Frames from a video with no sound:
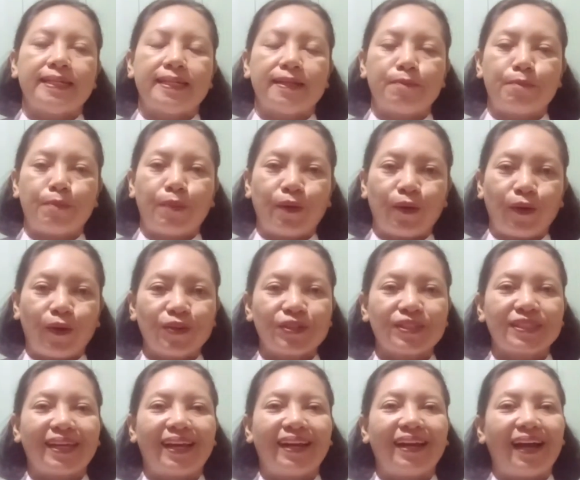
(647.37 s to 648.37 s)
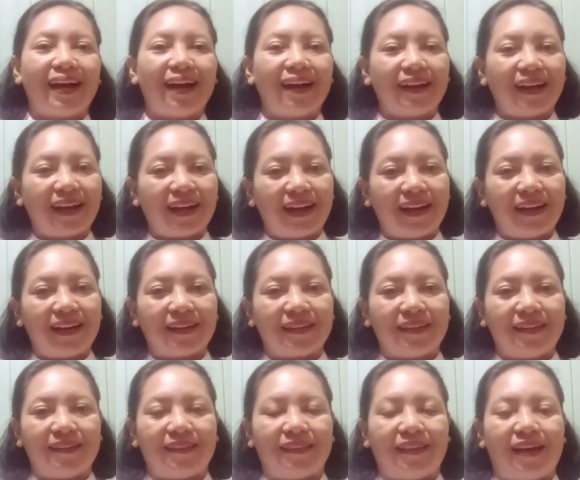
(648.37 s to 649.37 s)
kepolosan anak-anak
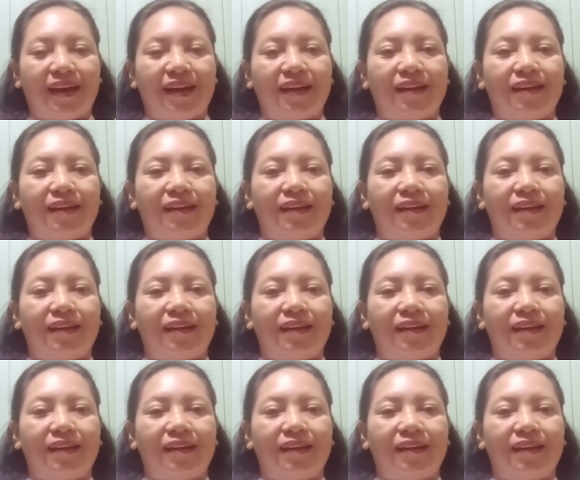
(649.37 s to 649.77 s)
kita,